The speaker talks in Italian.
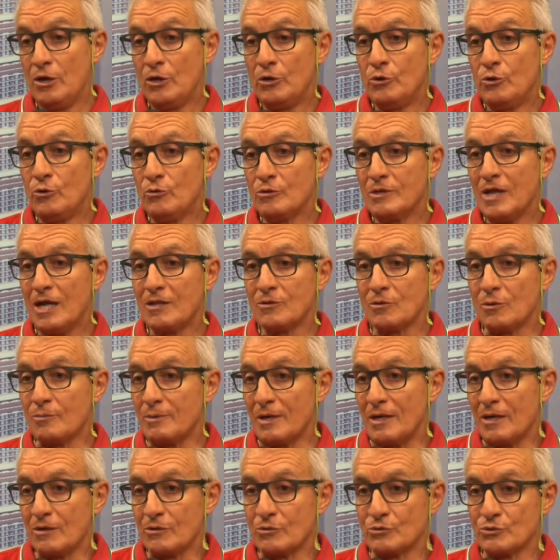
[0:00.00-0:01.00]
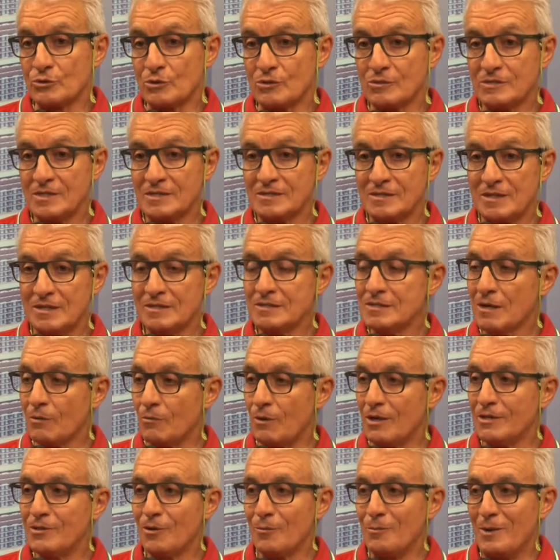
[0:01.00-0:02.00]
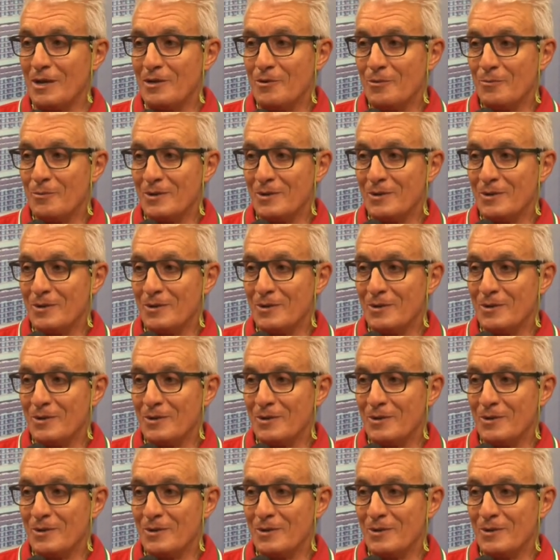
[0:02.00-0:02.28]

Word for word: non tanto per la Croce Rossa stessa quanto per gli